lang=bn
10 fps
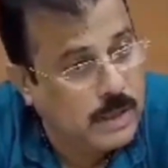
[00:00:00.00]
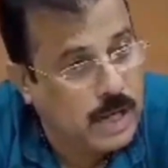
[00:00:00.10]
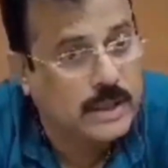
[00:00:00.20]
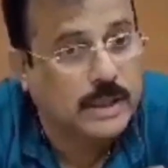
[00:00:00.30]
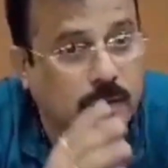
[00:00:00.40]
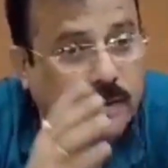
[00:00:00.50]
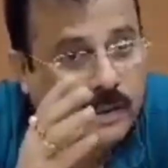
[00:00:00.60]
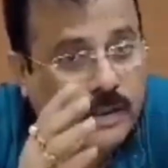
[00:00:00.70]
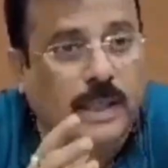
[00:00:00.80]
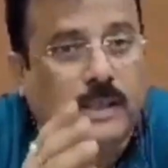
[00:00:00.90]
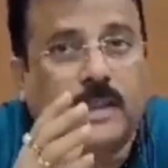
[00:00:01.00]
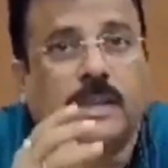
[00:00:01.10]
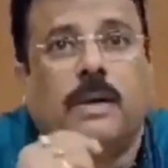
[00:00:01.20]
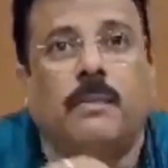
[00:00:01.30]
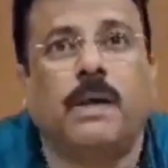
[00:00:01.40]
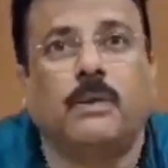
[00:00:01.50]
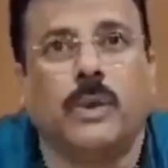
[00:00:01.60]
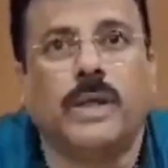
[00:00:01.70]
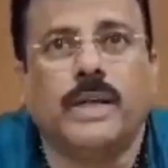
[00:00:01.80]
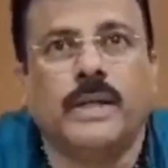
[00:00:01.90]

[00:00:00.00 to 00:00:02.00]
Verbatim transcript: কাছে নিজের চিন্তাভাবনা করে